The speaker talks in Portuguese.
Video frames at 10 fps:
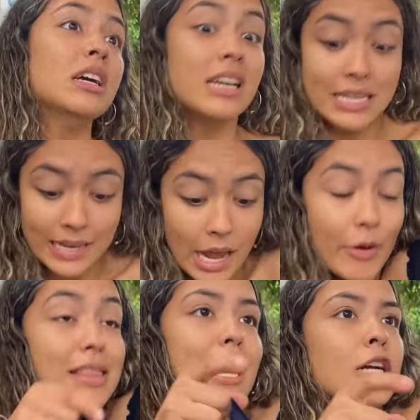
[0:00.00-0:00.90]
Isso aqui é uma
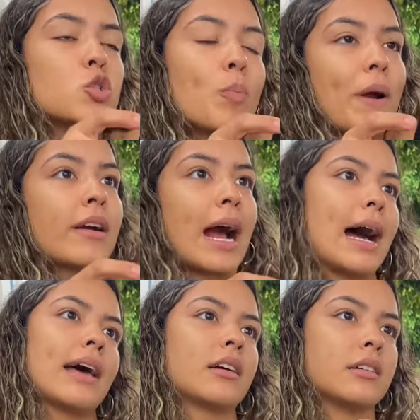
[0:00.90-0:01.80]
entrega super
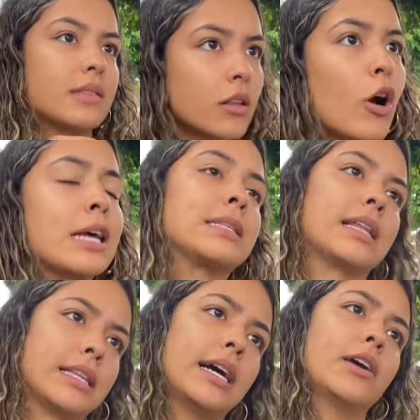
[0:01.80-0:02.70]
cara. Você não conhece
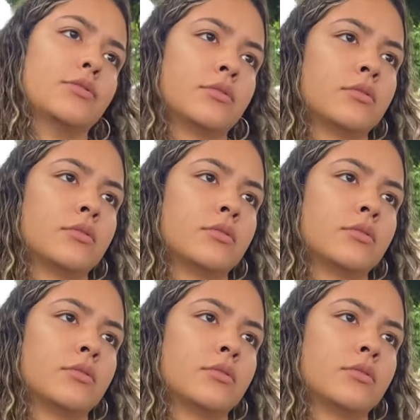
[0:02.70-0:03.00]
ele, não?